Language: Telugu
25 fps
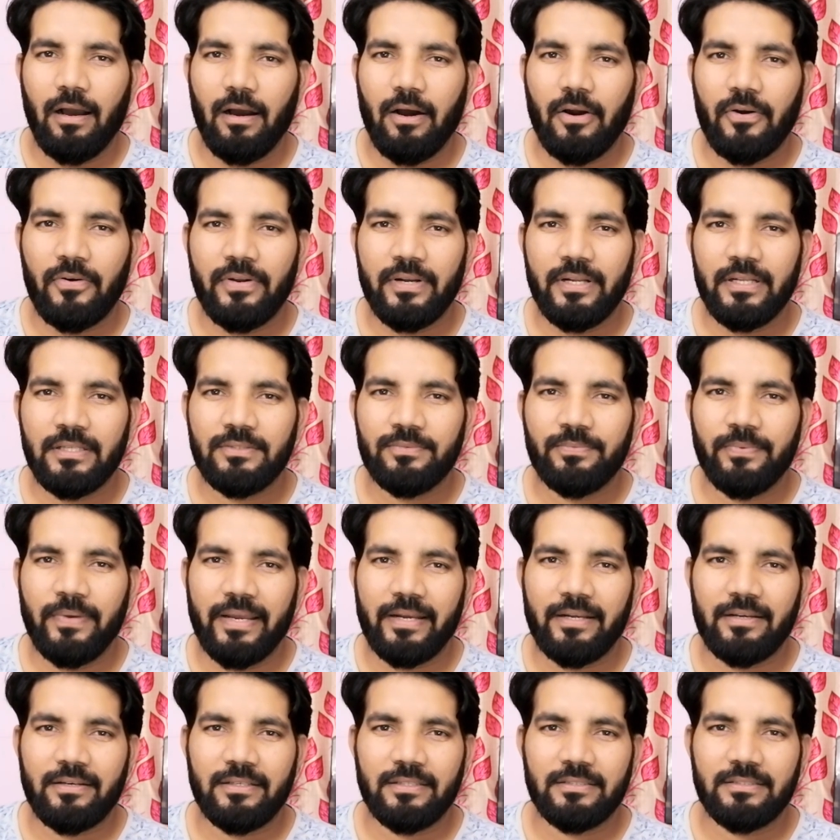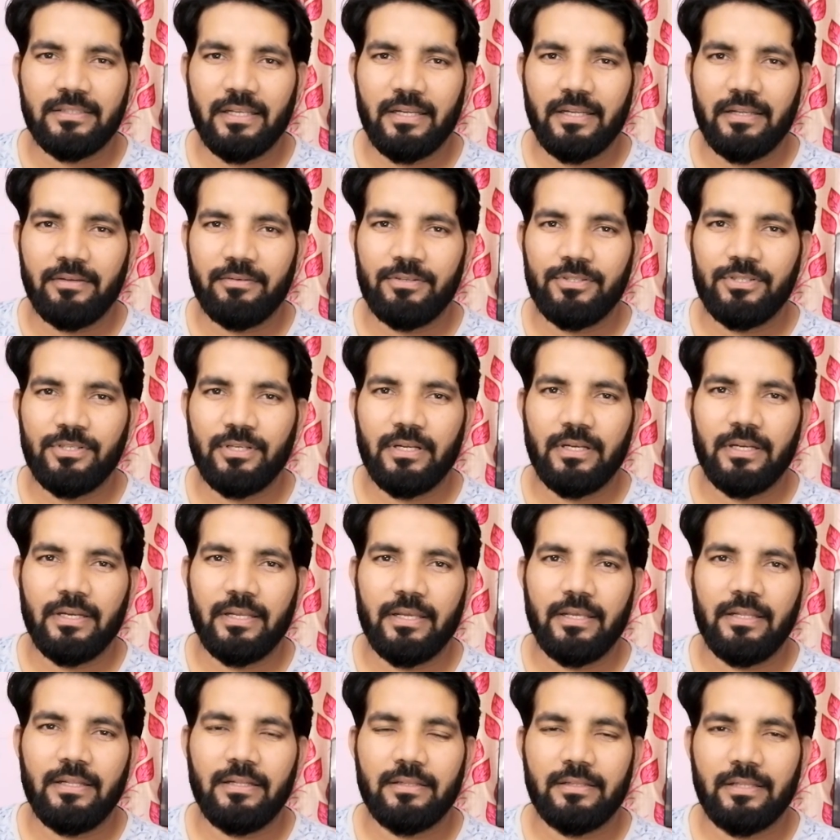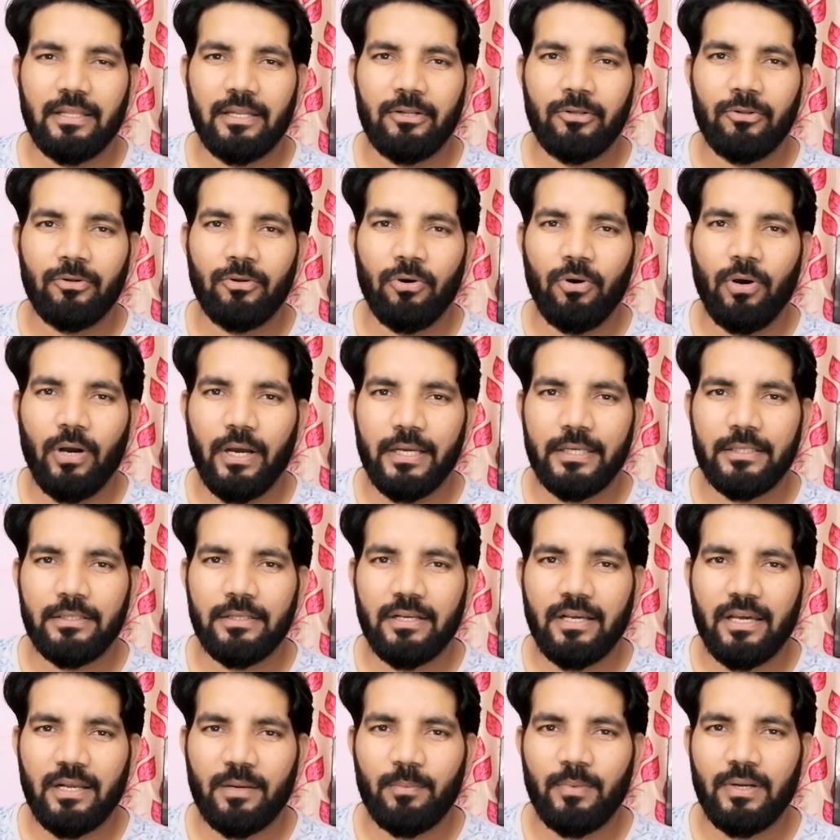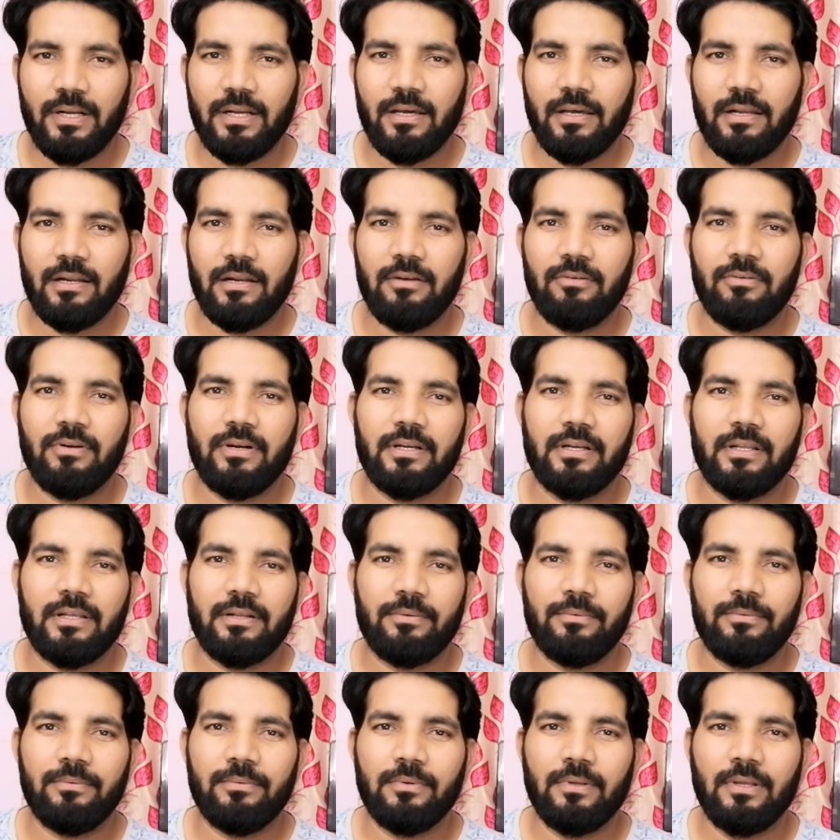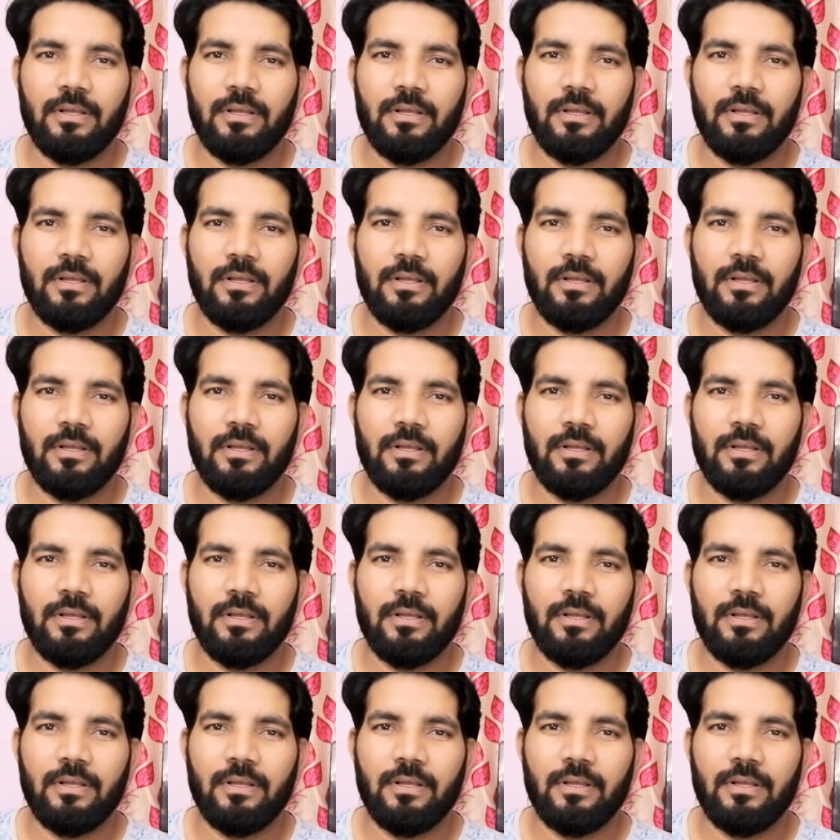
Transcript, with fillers: ఆర్డనైజ్ ఫ్యాక్టరీస్ అనే విషయాన్ని తెలుగులో ఆయుధ కర్మాగారాలు అంటారు